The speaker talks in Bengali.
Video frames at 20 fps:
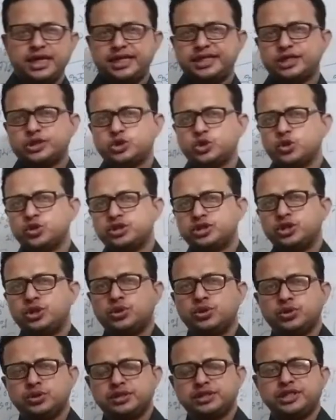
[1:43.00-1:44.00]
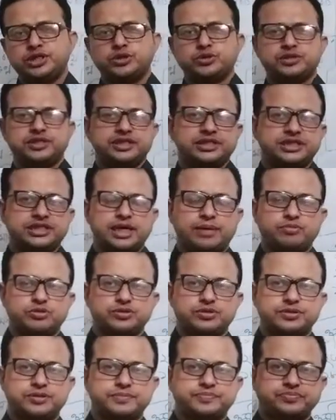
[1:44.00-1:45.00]
এটা চলছিল দীর্ঘদিন
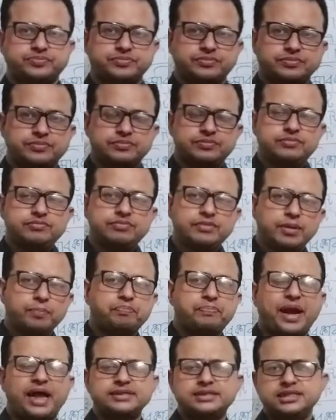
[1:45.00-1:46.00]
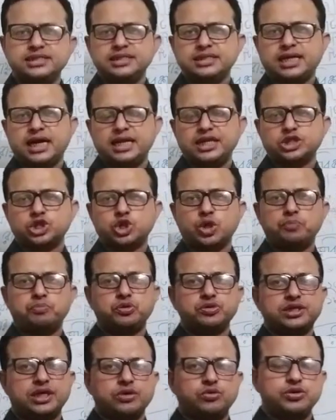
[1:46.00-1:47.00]
যাবত প্রাচীনকালের
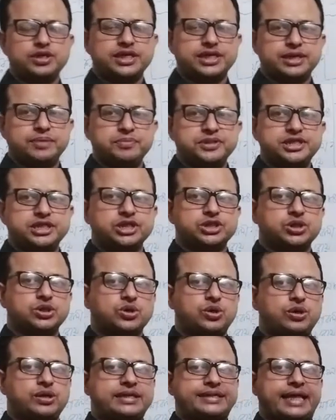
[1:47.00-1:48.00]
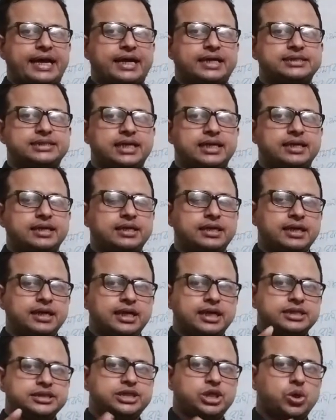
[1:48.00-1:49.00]
সভ্যতাগুলিকে বিশ্লেষণ করলে দেখা যায়
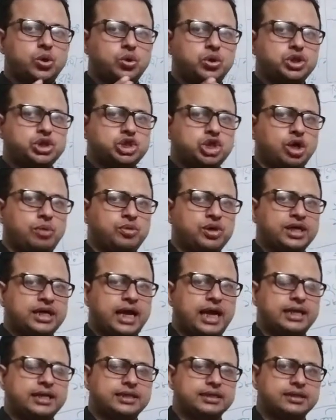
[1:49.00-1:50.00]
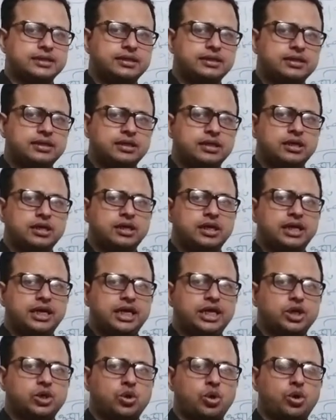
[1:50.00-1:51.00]
যে ওই সময়কালে
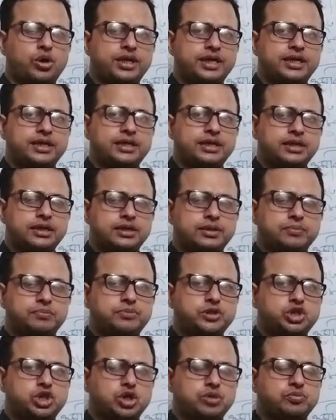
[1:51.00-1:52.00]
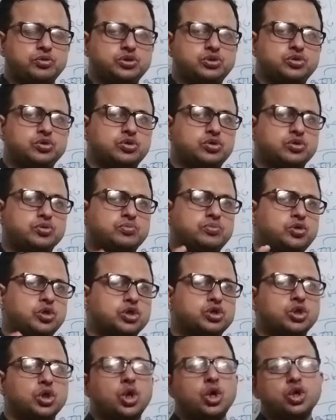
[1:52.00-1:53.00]
এ করের বিষয়বস্তুর
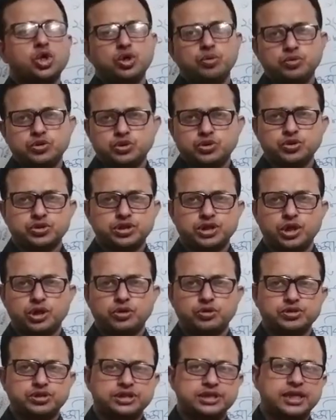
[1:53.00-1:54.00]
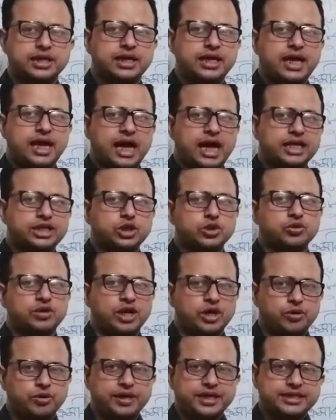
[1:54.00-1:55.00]
মূলত লক্ষ্যবস্তু ছিল হচ্ছে হাতে
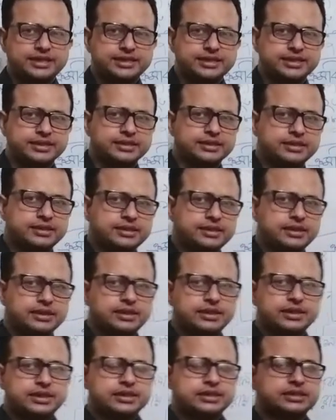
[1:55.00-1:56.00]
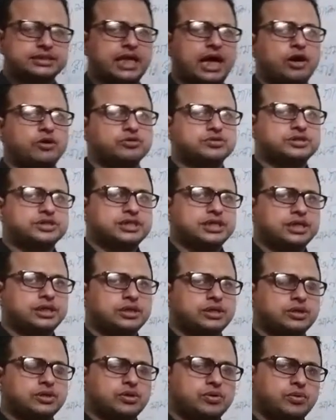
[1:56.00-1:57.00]
গোনা কয়েকটি তা হচ্ছে
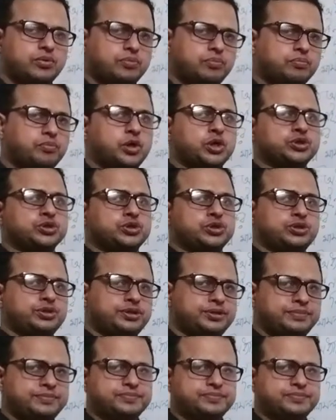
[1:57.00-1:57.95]
বন্দর